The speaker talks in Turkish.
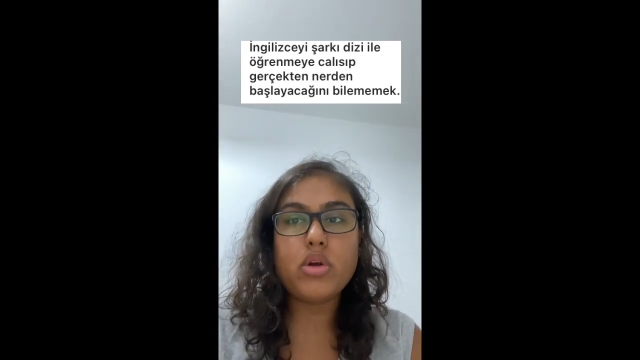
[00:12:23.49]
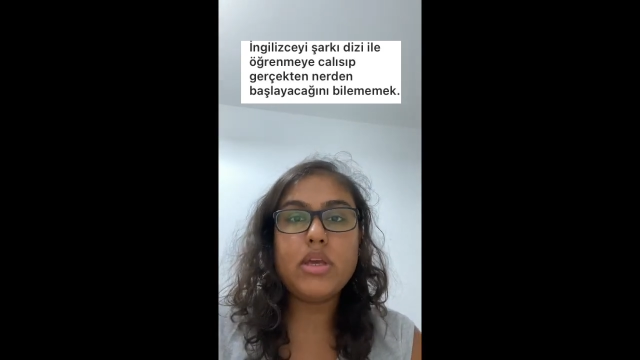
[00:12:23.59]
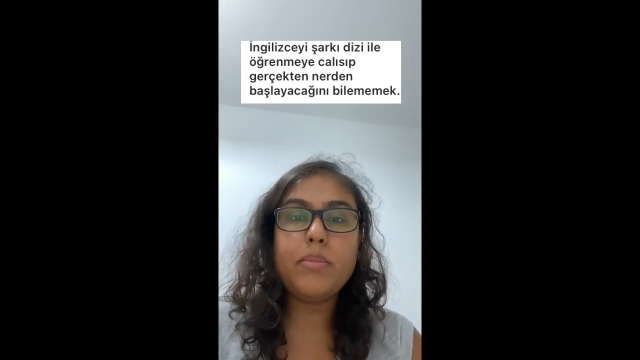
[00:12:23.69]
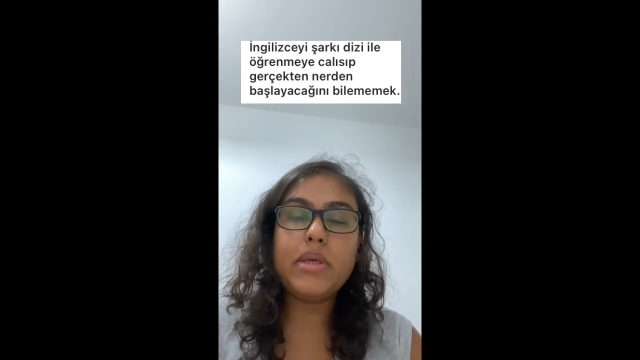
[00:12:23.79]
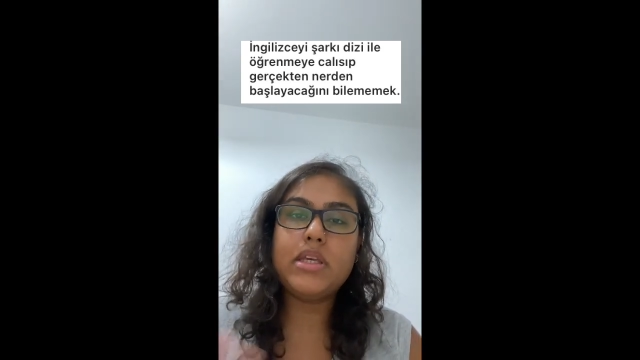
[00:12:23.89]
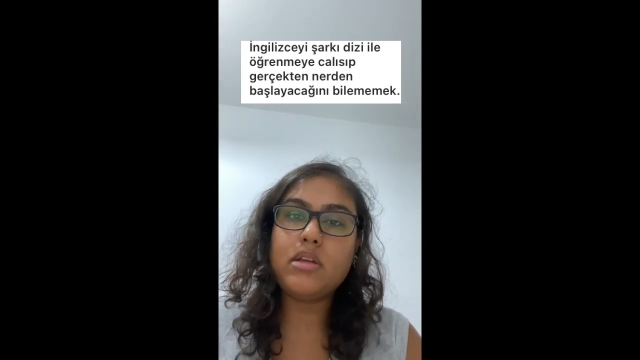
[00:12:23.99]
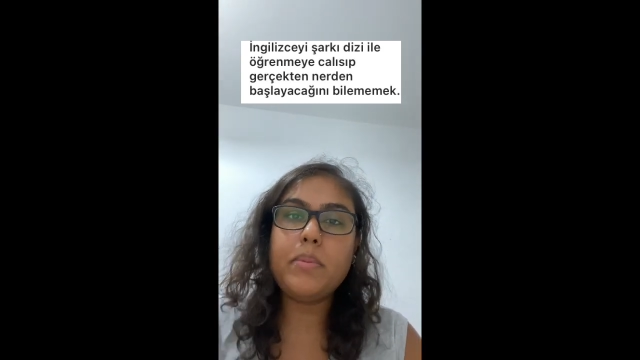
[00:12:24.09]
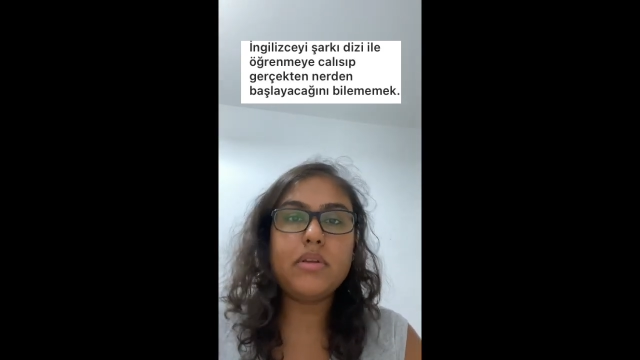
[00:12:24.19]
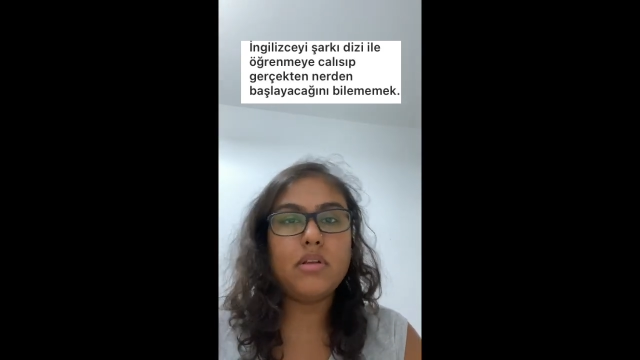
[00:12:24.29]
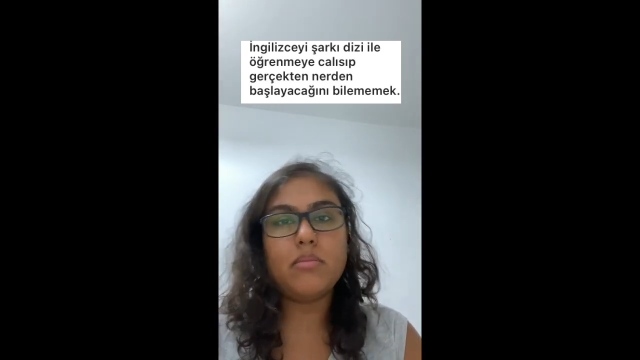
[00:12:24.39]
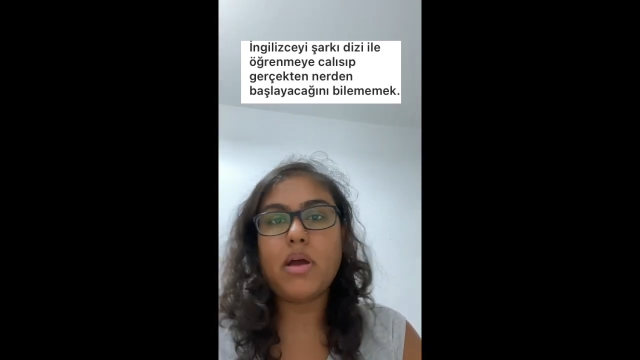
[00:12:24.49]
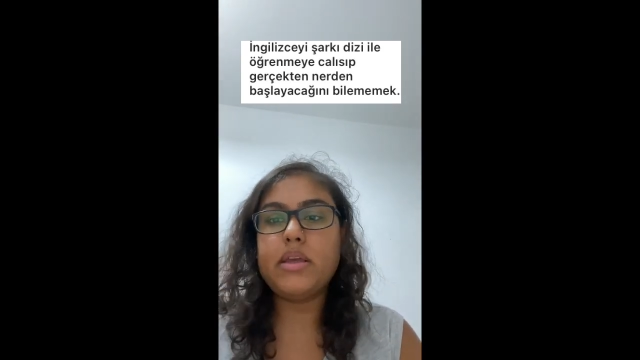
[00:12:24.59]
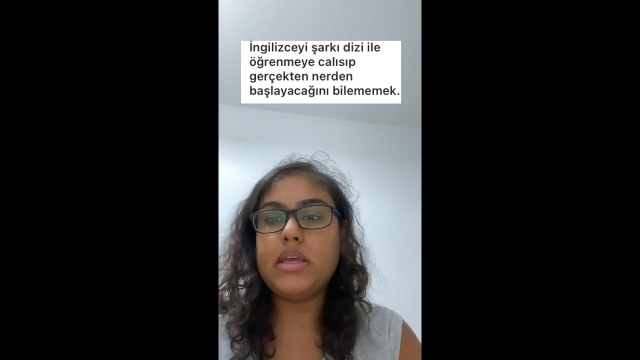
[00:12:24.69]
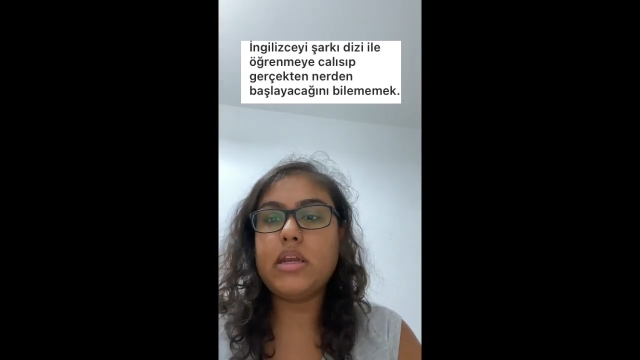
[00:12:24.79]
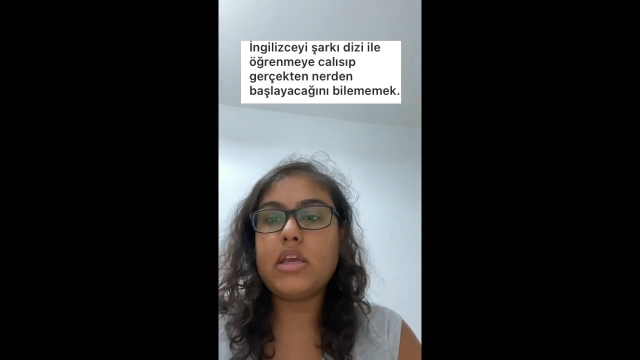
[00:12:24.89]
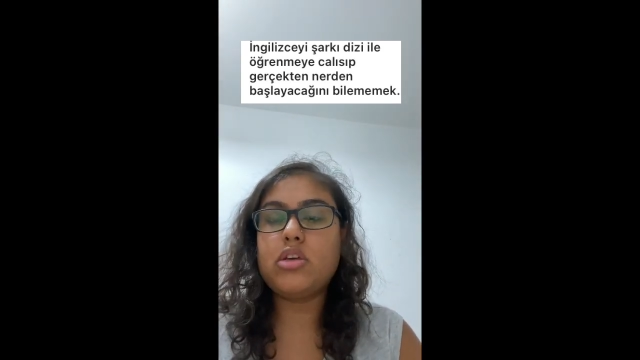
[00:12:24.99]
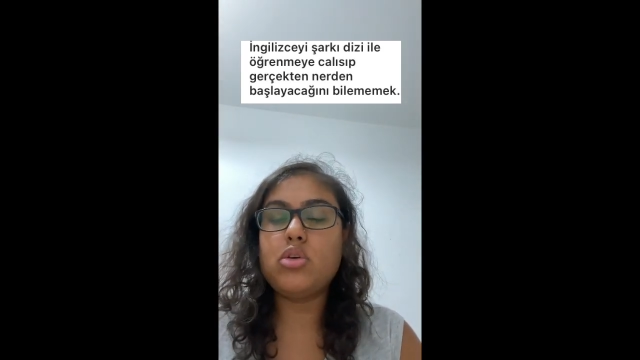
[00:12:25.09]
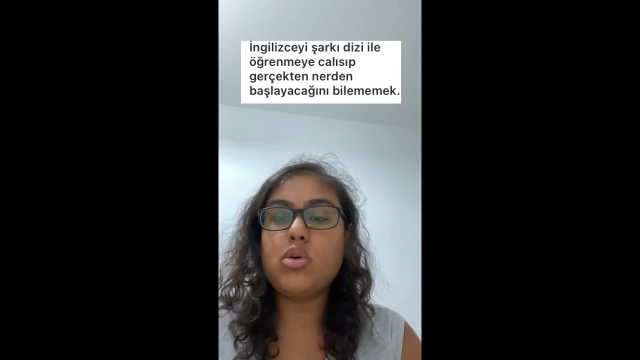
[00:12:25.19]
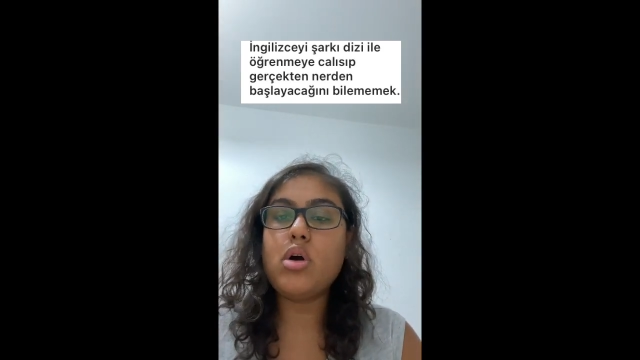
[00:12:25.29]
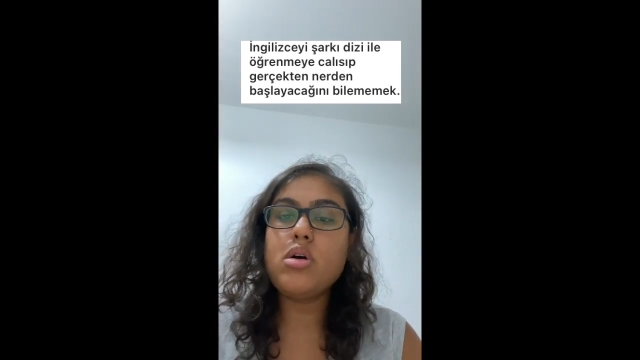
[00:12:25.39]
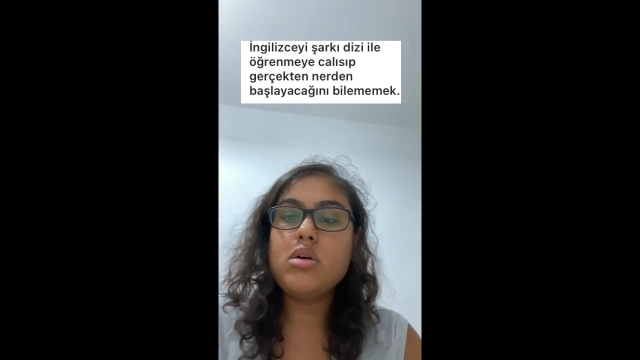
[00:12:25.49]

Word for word: Ya bir kitap edinmen gerekiyor